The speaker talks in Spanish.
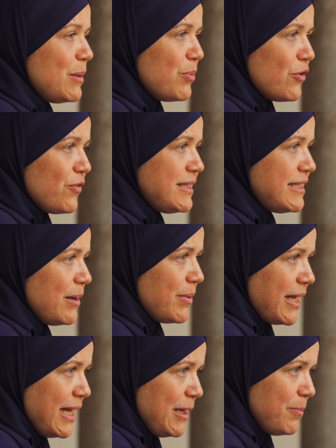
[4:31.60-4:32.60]
del profeta
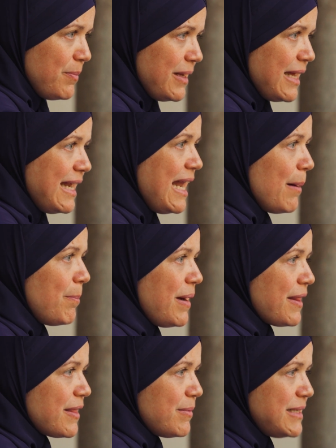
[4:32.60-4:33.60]
Abraham, la
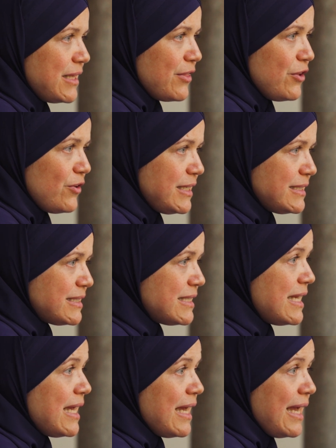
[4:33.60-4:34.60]
paz y bendiciones,
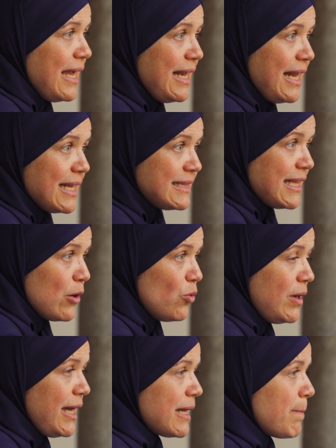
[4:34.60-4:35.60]
era
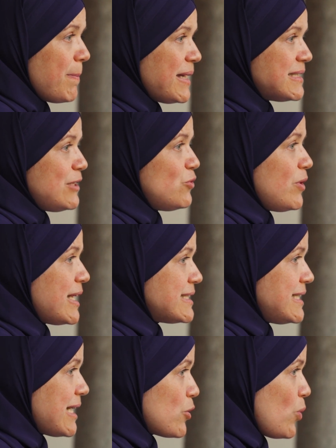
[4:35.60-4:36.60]
rectangular, pasando ahora a
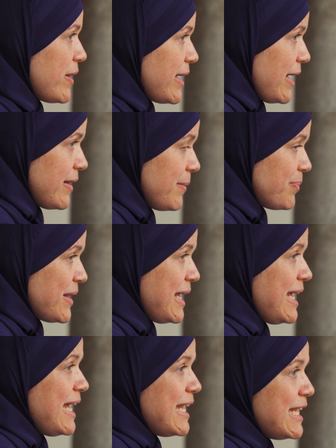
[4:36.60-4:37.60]
ser cuadrada.
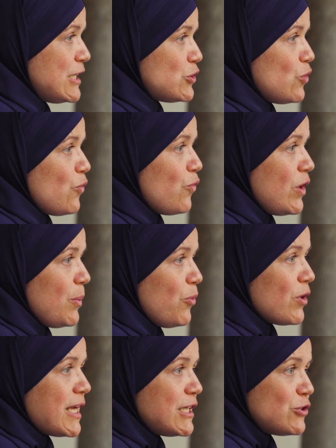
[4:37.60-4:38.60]
Y esto fue
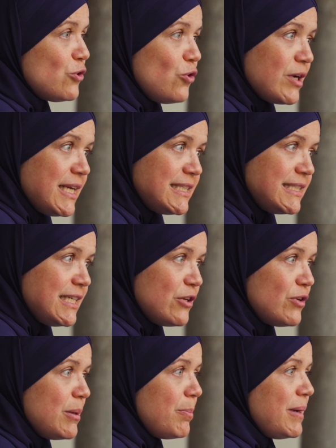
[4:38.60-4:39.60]
porque solo
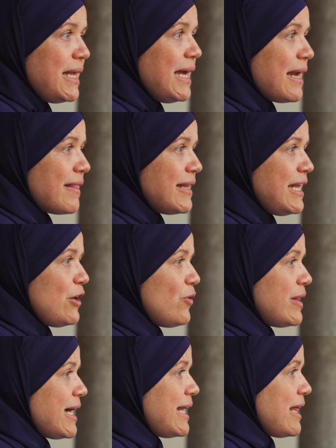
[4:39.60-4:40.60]
quisieron emplear dinero
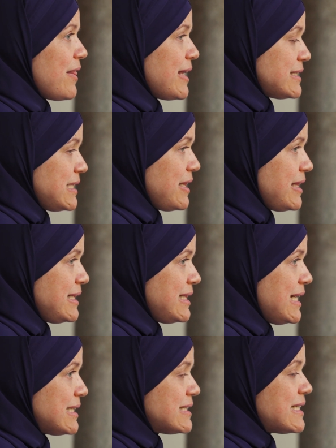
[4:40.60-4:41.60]
de ganancias
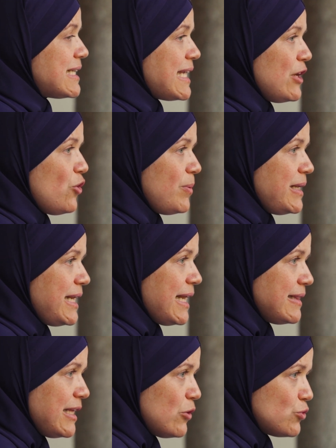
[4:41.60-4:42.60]
lícitas que no vinieran
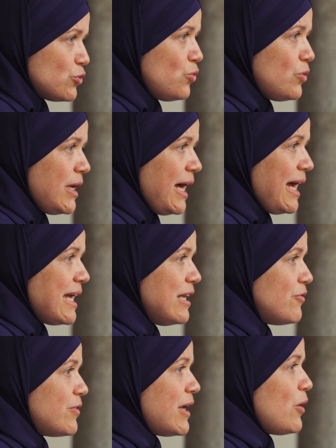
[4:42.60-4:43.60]
de la usura, el
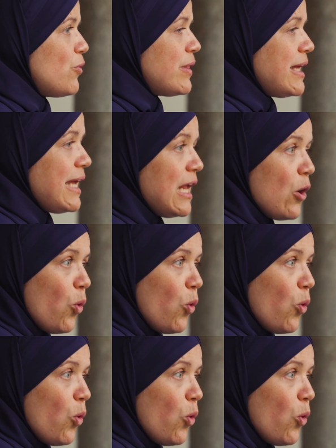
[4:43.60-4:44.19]
fraude, el